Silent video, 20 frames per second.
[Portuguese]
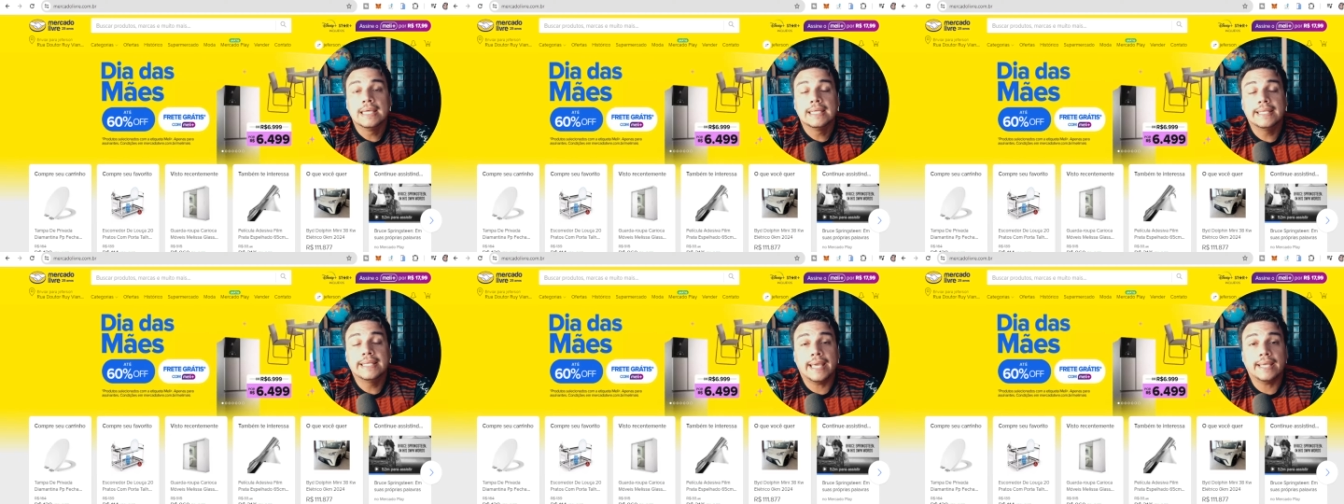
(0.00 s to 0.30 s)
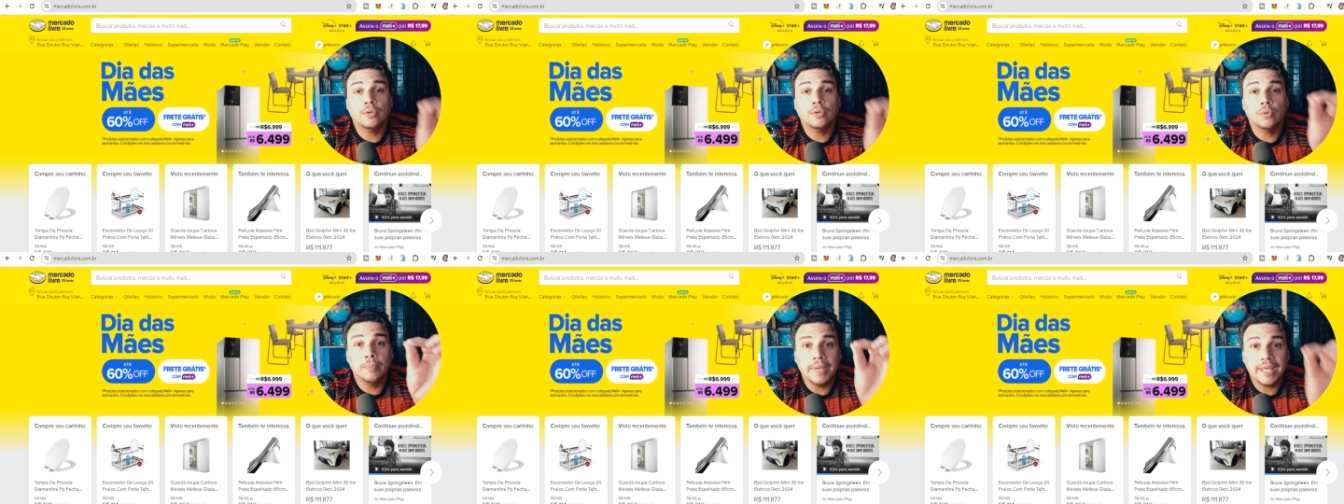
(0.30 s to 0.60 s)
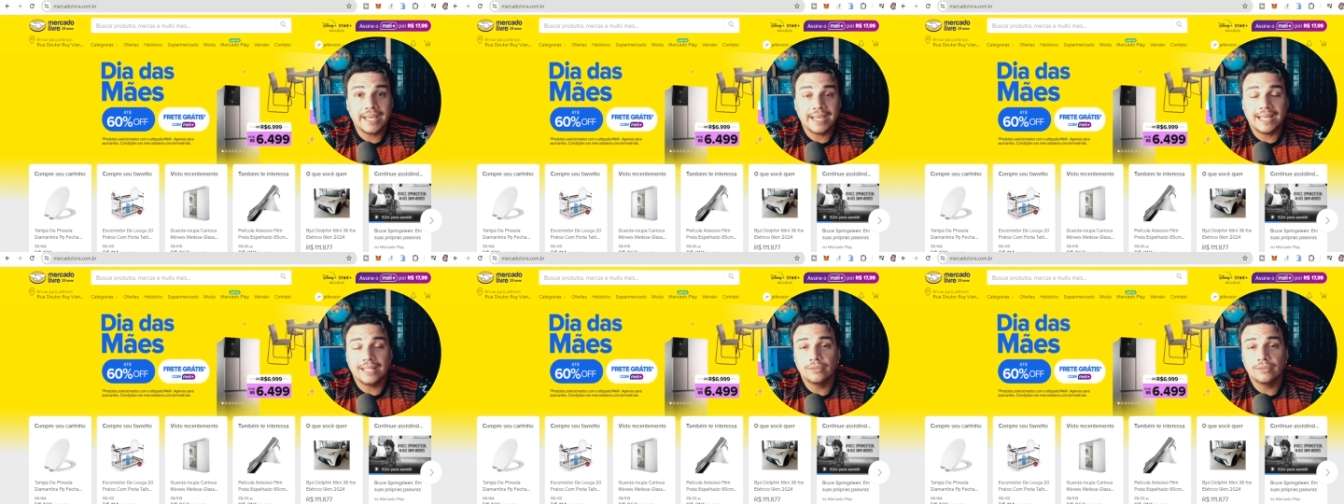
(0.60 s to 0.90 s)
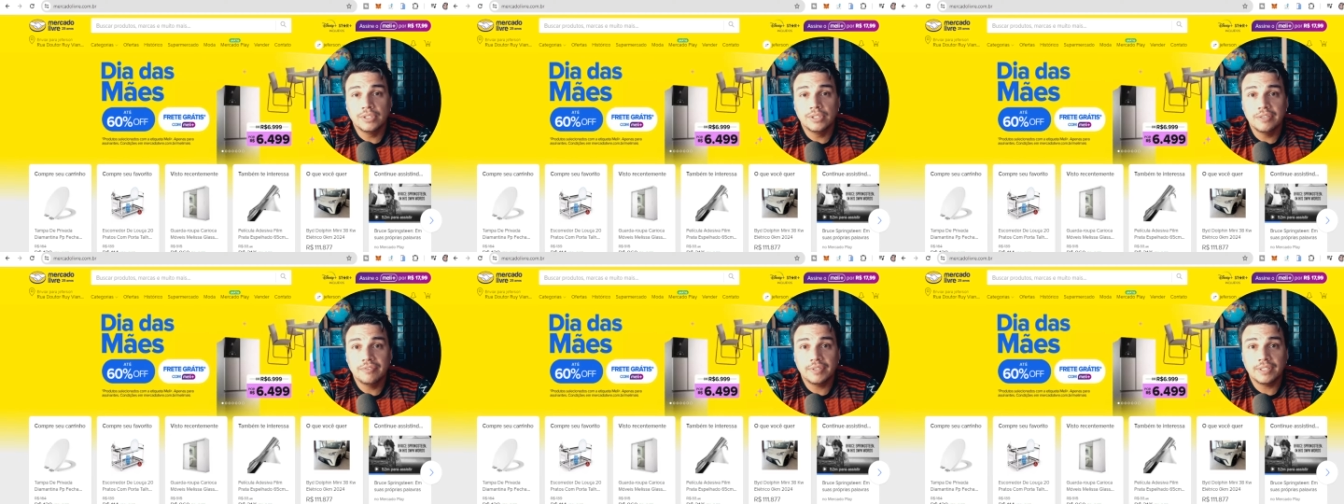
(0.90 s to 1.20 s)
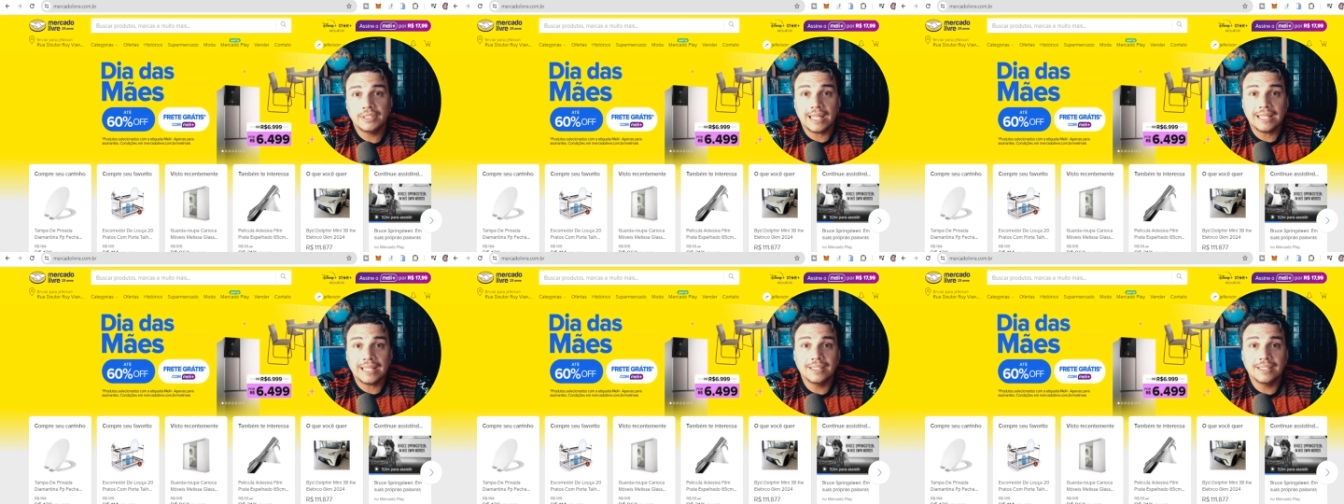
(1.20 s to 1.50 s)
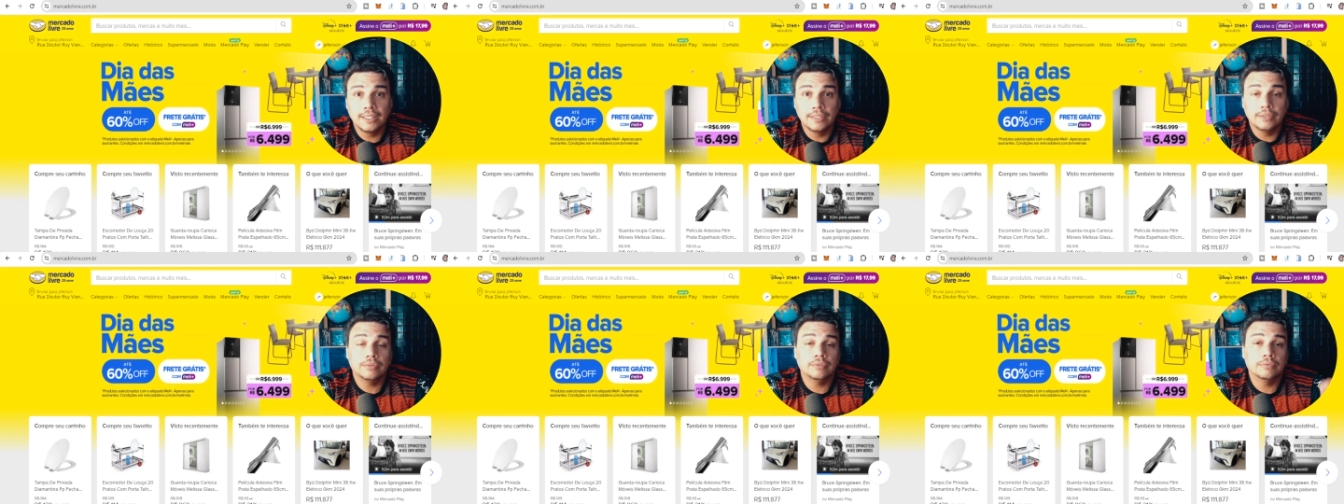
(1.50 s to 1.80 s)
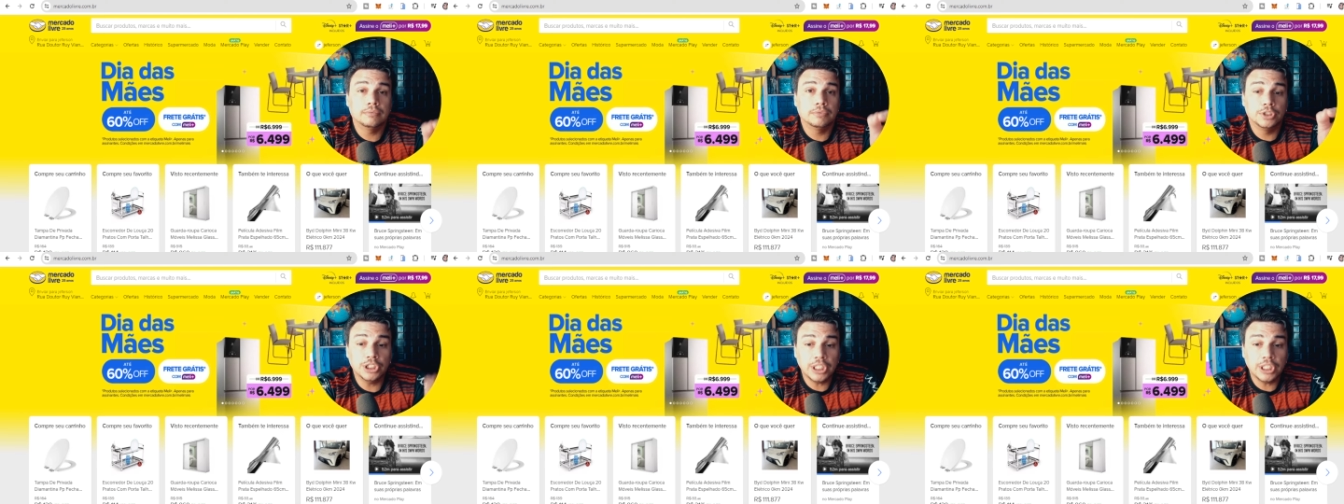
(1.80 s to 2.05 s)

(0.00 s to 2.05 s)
que é que o Mercado Livre está dando